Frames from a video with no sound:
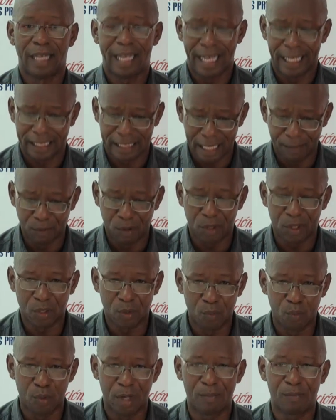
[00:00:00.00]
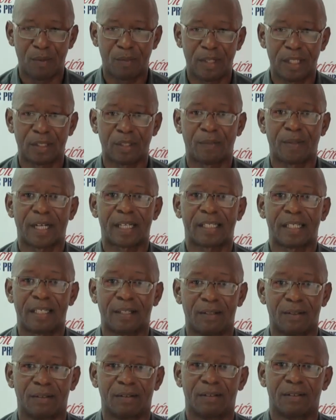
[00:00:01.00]
Estamos en un buen momento para
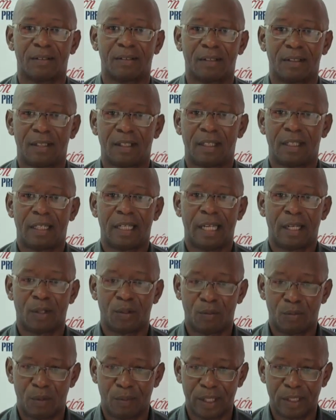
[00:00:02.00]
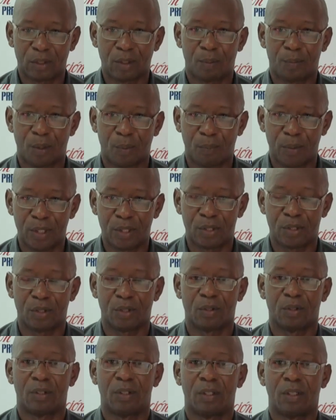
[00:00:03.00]
hacerlo, en un momento
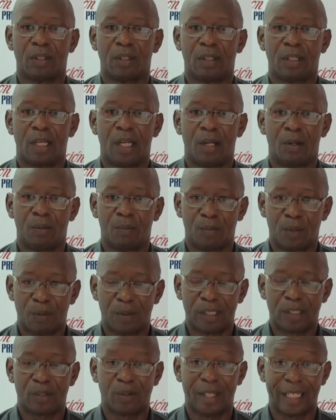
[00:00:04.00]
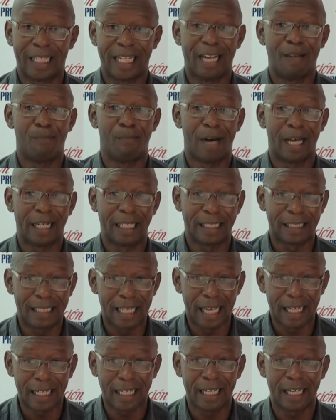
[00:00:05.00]
propicio, en un momento en que el
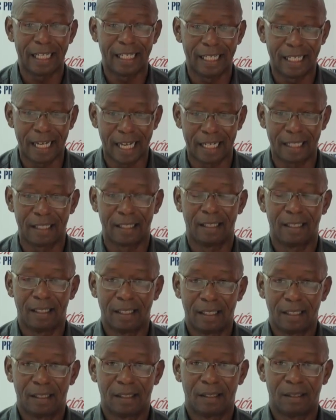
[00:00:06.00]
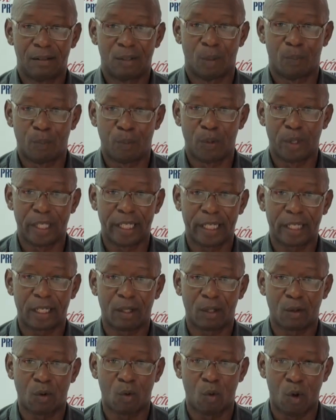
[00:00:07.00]
malestar general nos puede
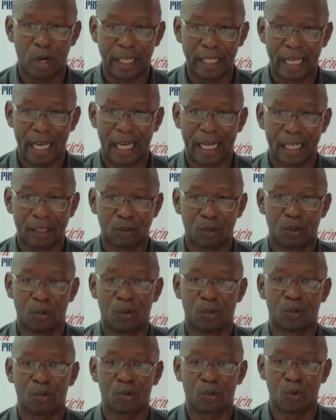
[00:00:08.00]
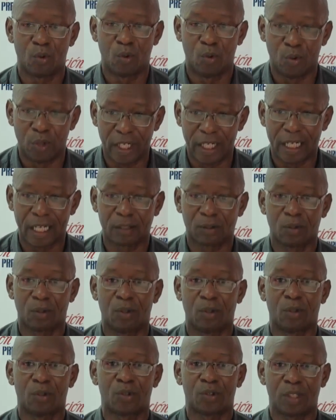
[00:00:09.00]
coaligar a todos, unir a
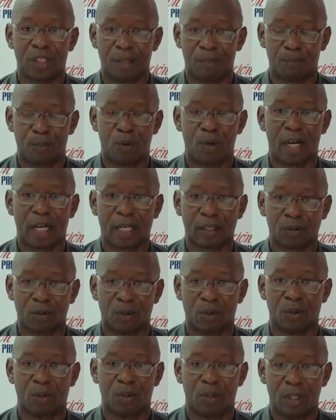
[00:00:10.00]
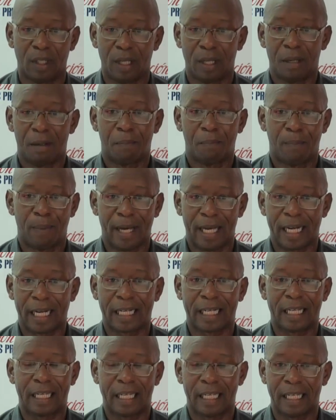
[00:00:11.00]
todos y empujar a todos
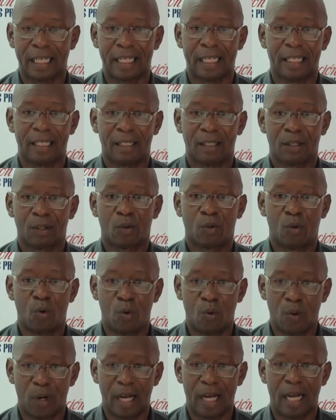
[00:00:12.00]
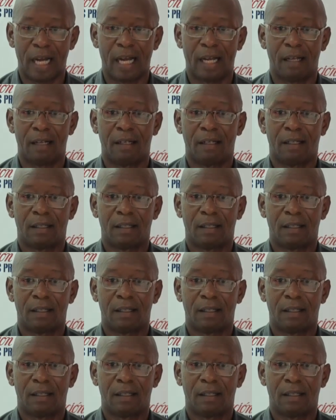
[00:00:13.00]
para que Cuba